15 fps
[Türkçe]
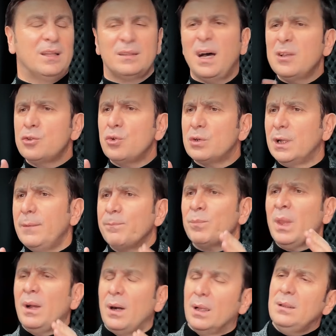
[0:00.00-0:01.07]
Daha sonra
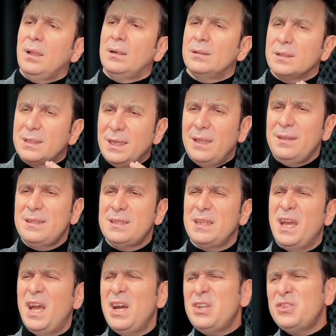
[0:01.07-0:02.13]
Allah'ın
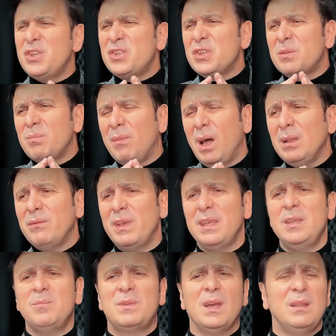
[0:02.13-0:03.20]
kendisine her çeşit mal ve
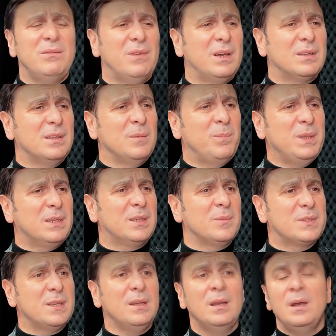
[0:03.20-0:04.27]
imkan verdiği bir
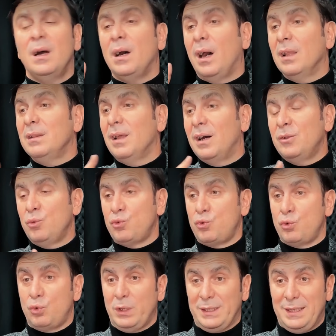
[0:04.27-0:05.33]
kimse Allah'ın
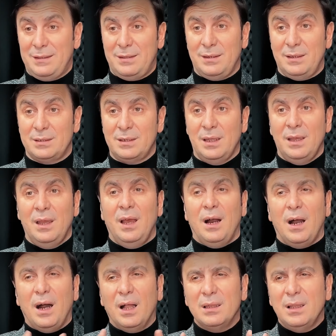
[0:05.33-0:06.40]
huzuruna getirilir.
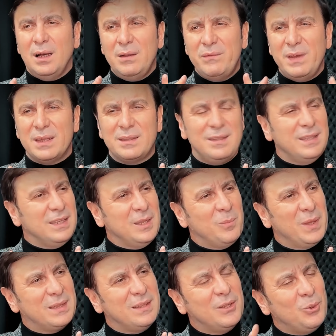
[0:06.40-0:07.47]
Allah verdiği
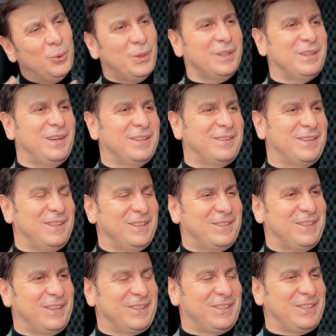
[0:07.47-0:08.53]
nimetleri ona da
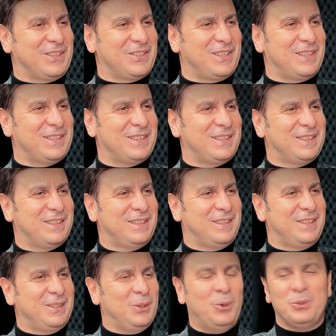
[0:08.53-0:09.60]
hatırlatır arkadaşlar.
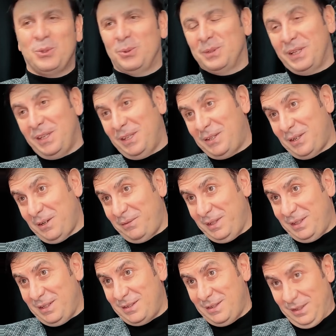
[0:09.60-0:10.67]
O da onları itiraf
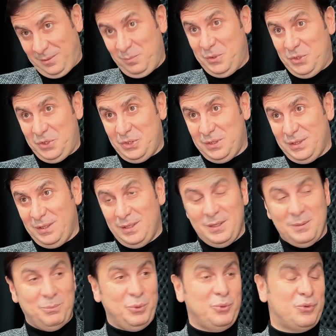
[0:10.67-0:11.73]
eder, etmiş.
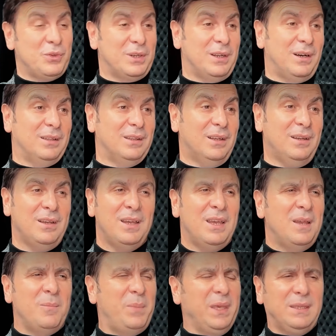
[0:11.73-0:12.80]
Bunun üzerine Allah
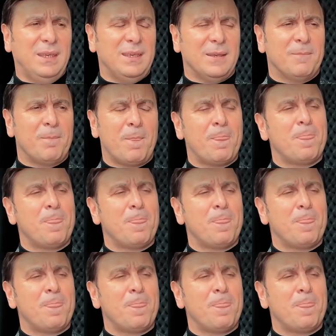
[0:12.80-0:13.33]
peki